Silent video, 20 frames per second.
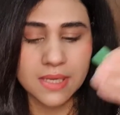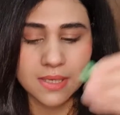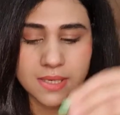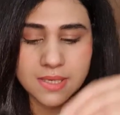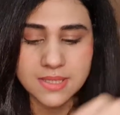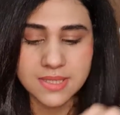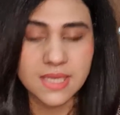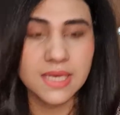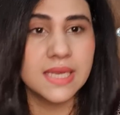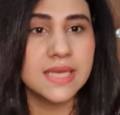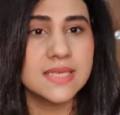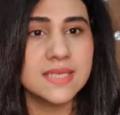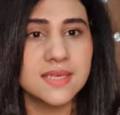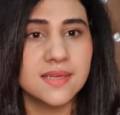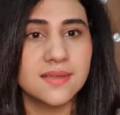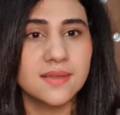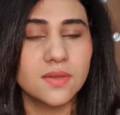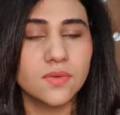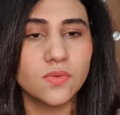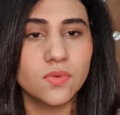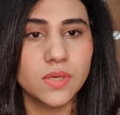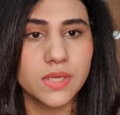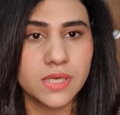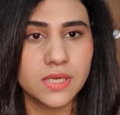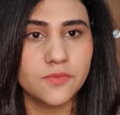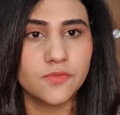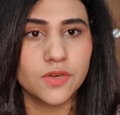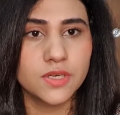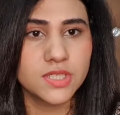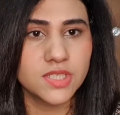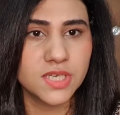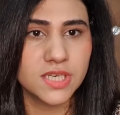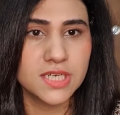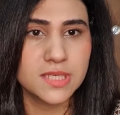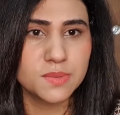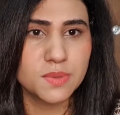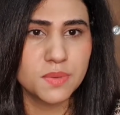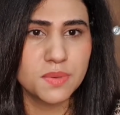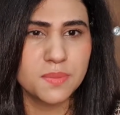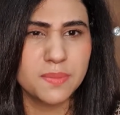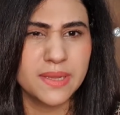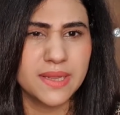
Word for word: कलर्स के ले सकते हो ये डिफरेंट शेड्स में भी